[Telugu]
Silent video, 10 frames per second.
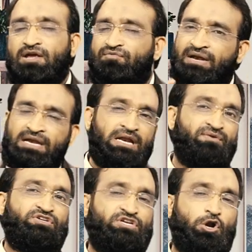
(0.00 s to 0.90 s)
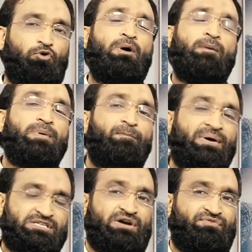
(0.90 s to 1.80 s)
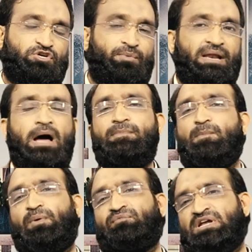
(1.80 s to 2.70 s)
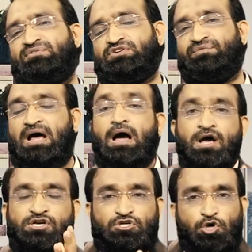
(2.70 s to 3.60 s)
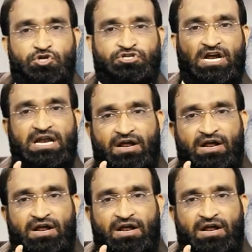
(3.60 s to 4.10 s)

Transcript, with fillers: ఇవన్నీ విషయాలు మీ పర్సనల్ విషయమైనా మీ ప్రొఫెషనల్ విషయమైనా సోషల్